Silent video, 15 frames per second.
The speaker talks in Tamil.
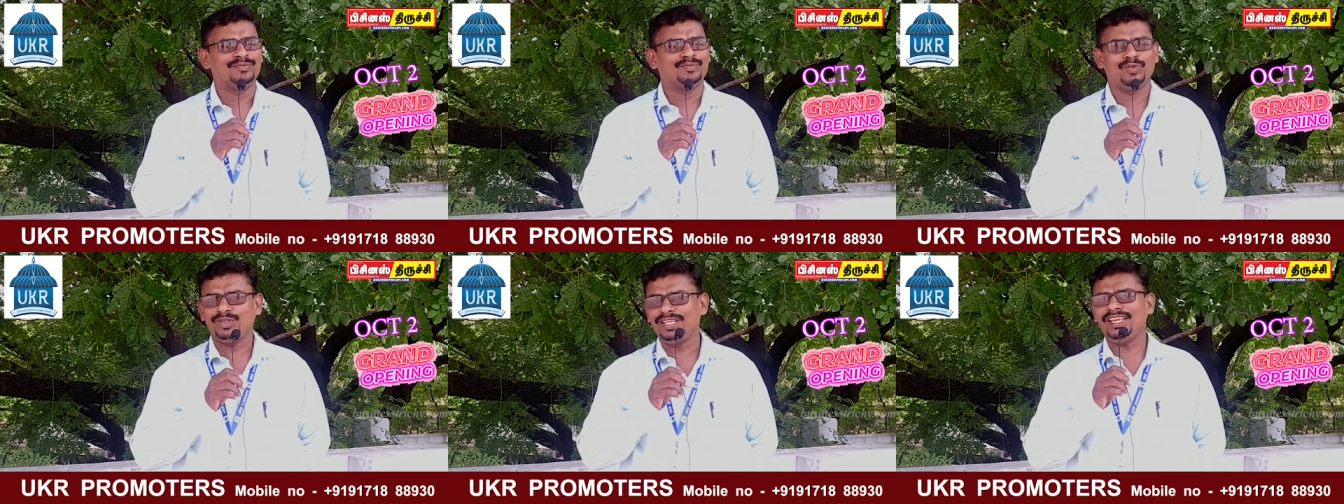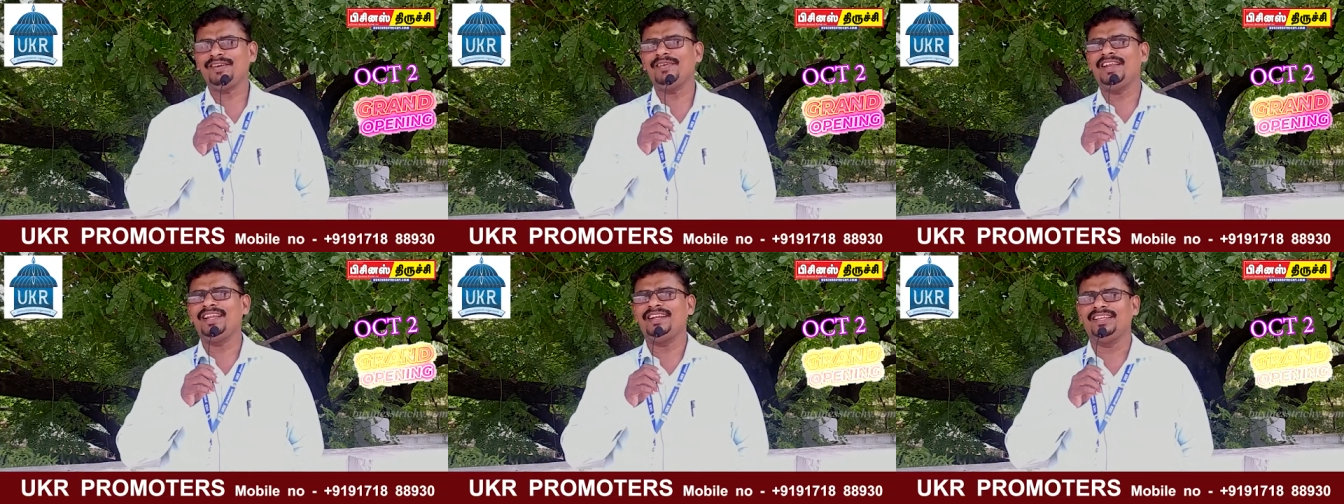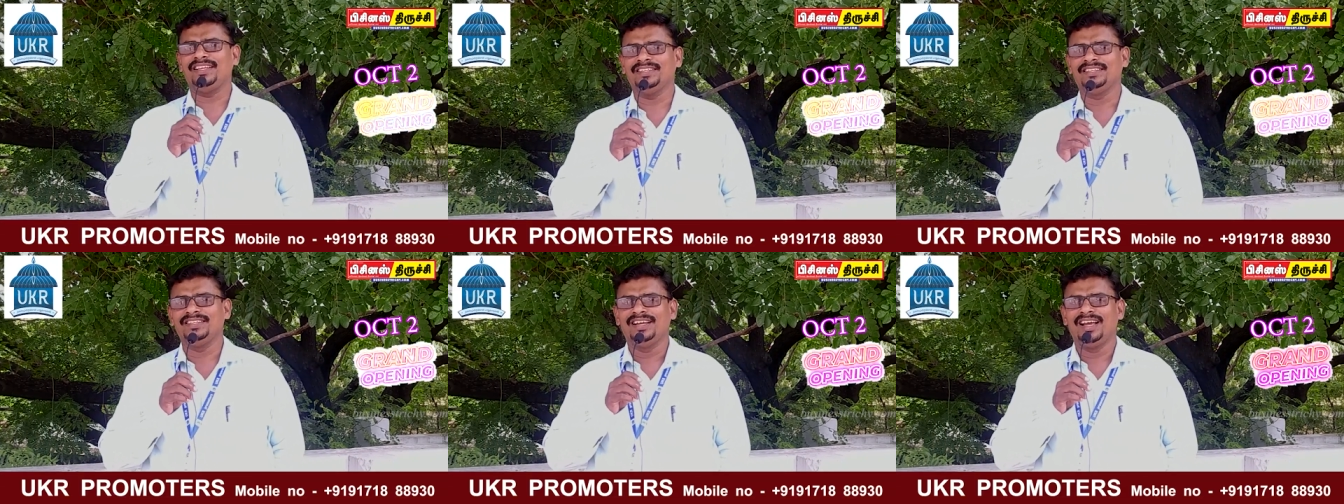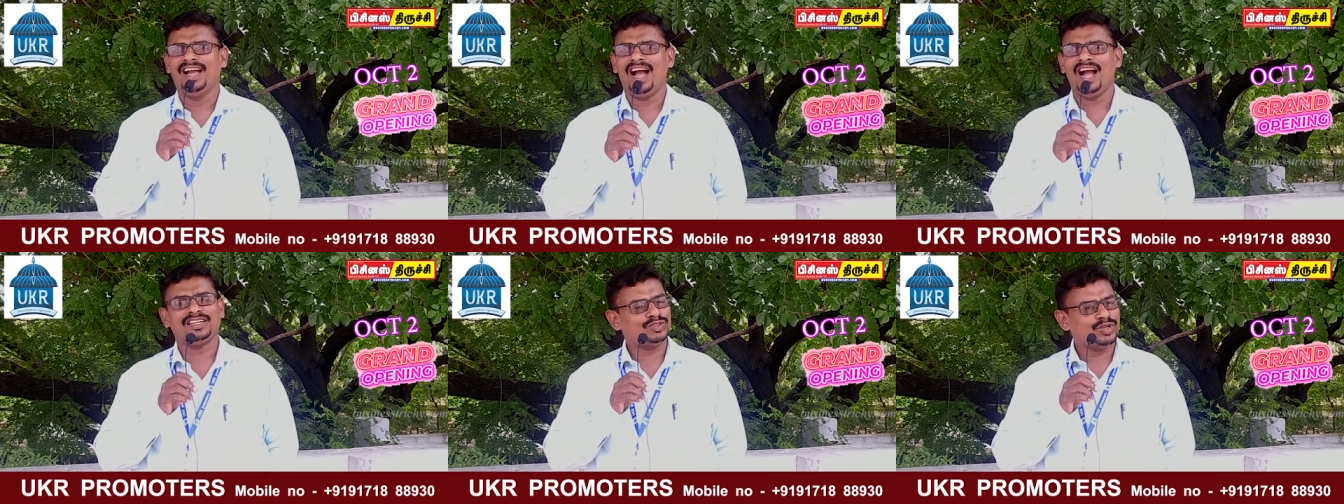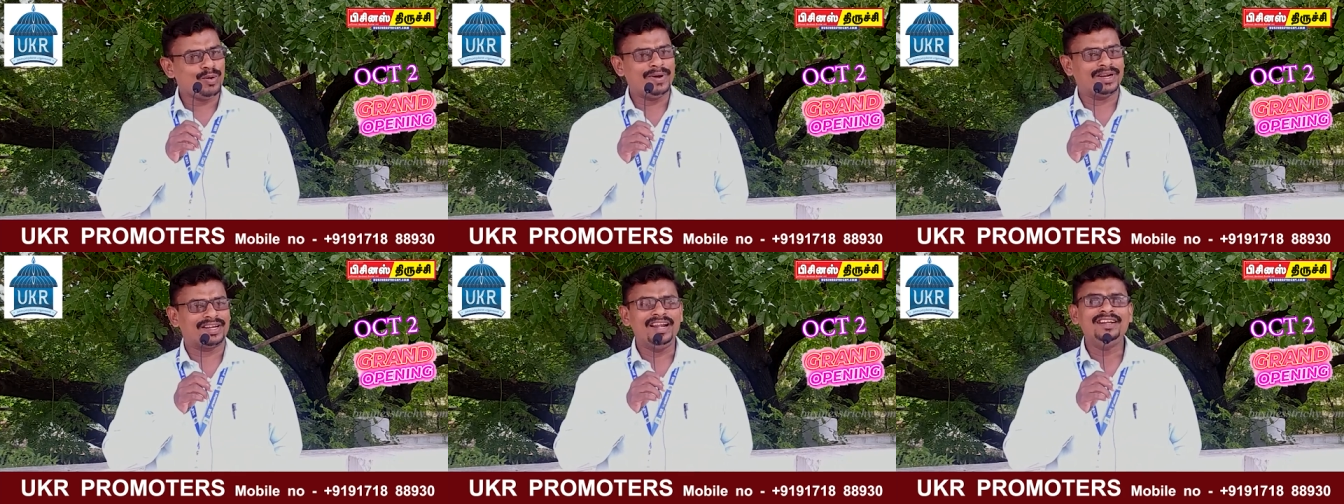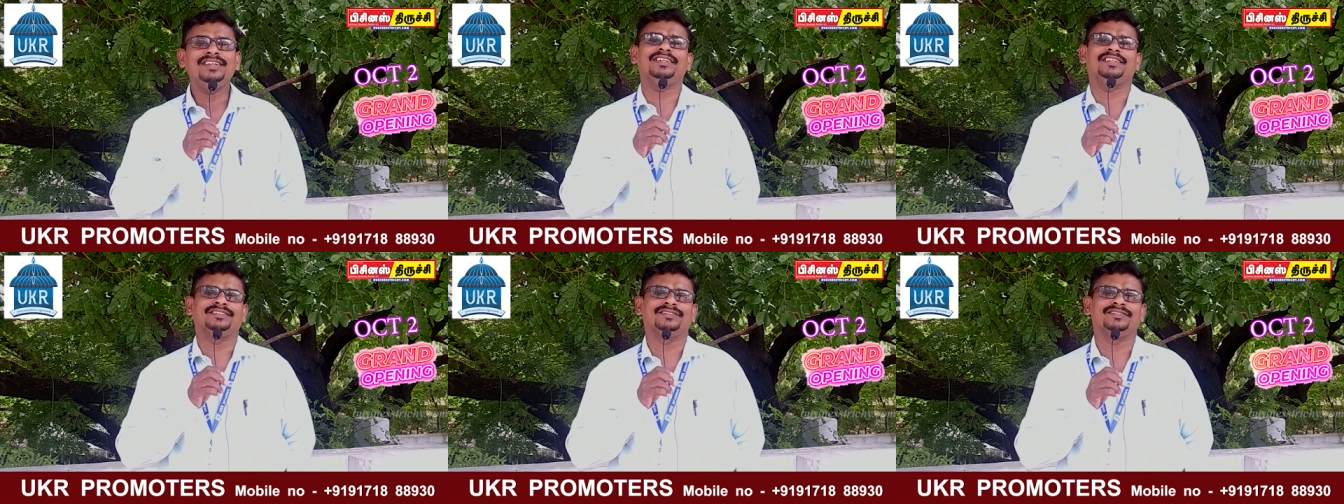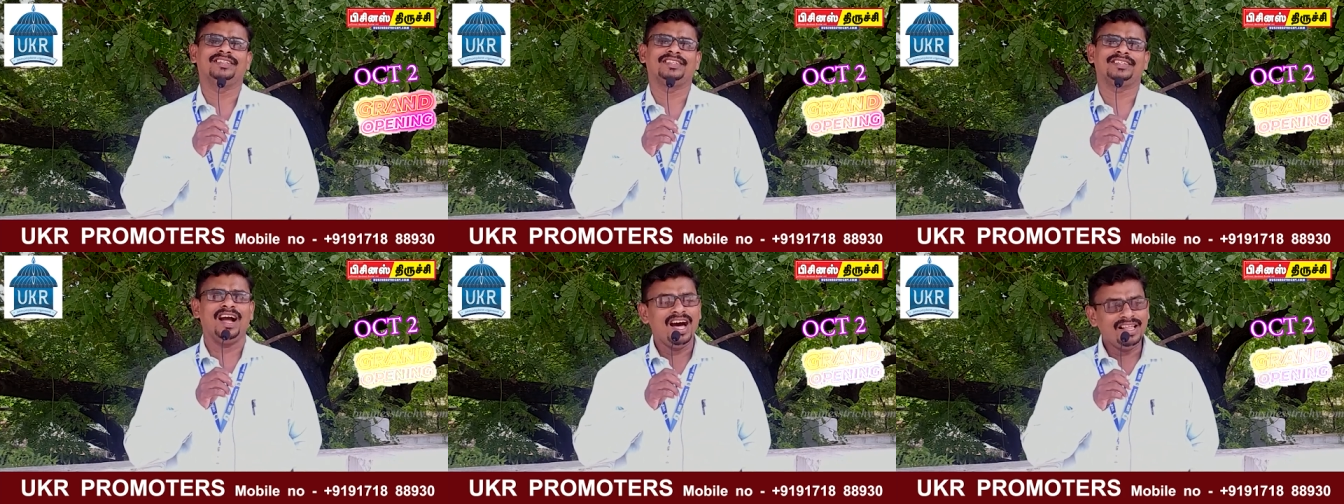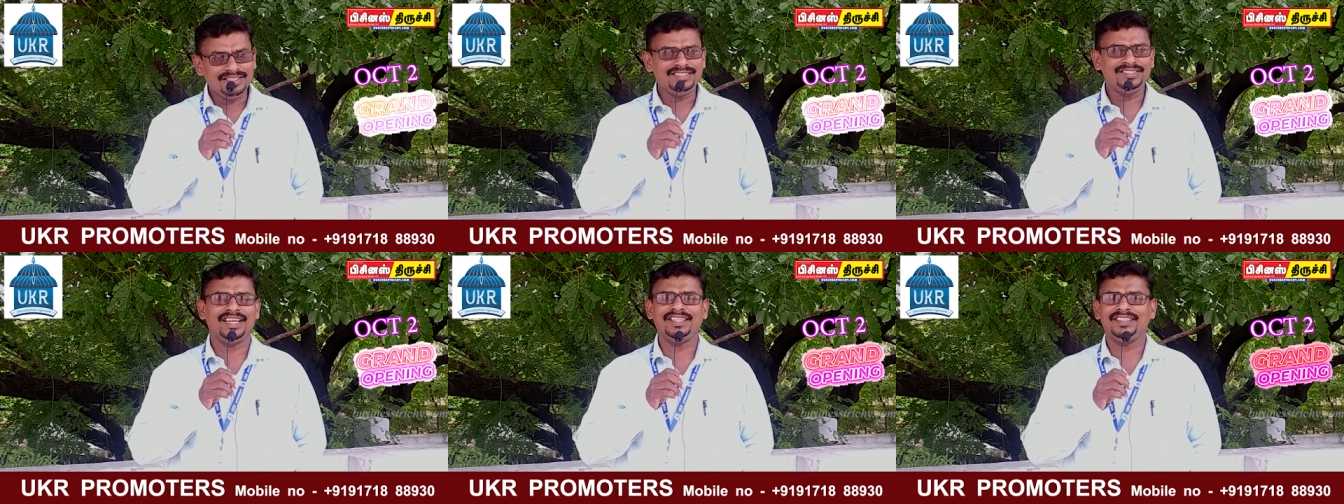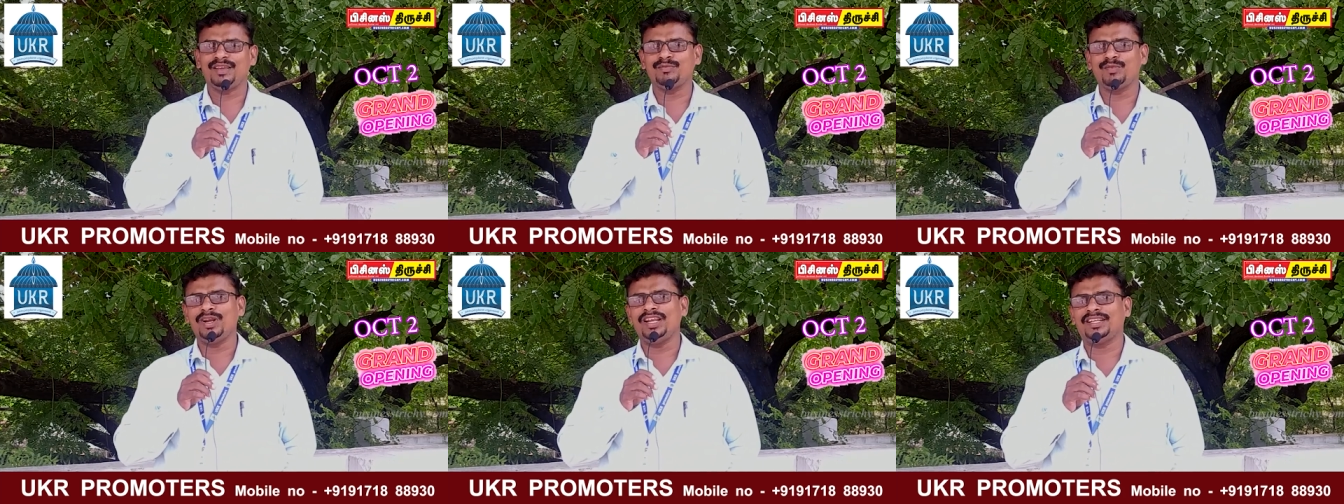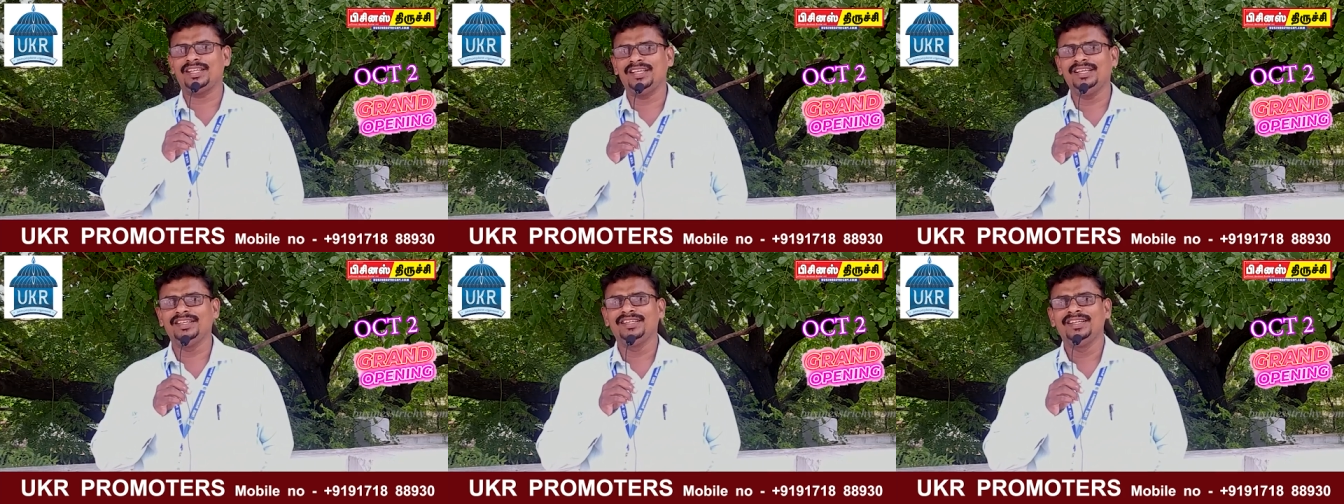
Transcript: புதிய வெளியீடு அக்டோபர் ரெண்டு காந்தி ஜெயந்தி முன்னிட்டு